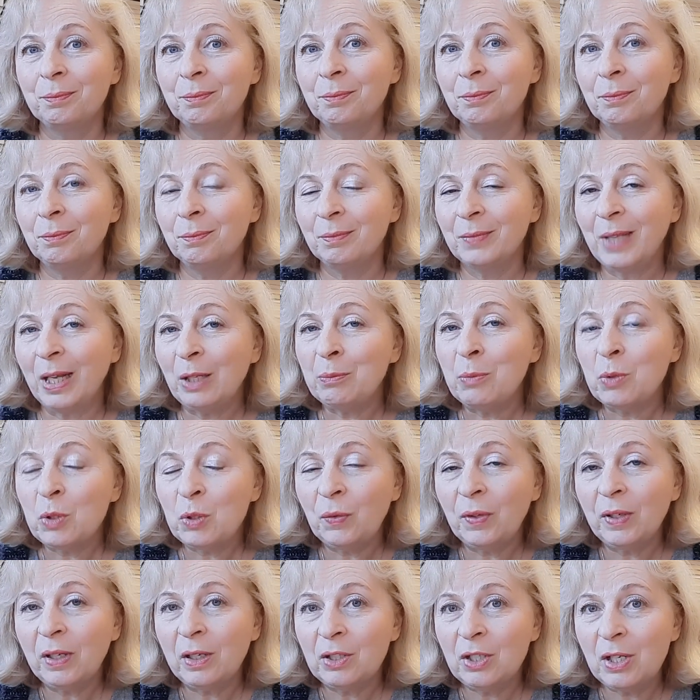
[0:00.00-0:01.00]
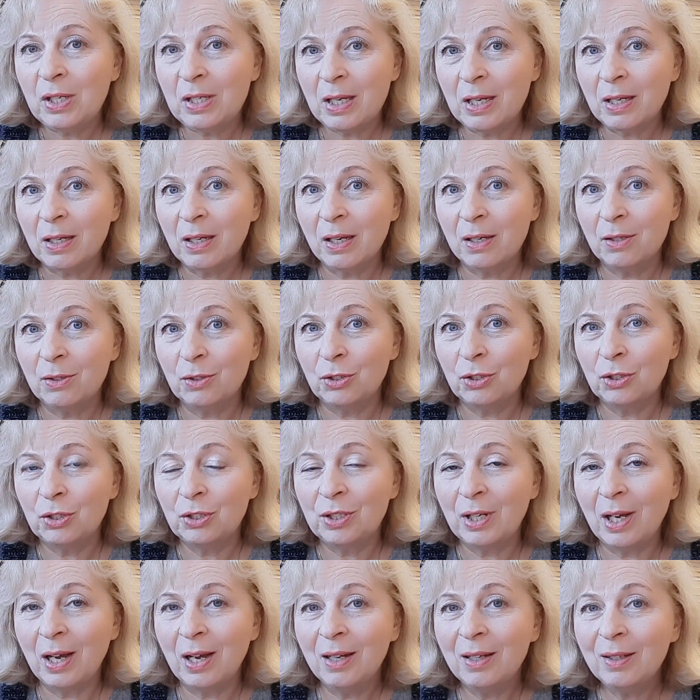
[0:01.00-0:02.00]
Mm, atmosfera się
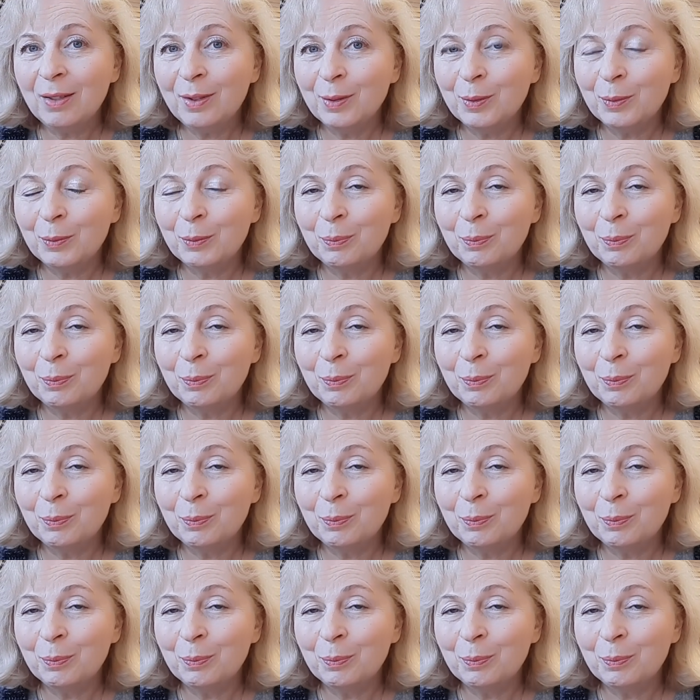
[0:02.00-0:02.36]
zagęszcza.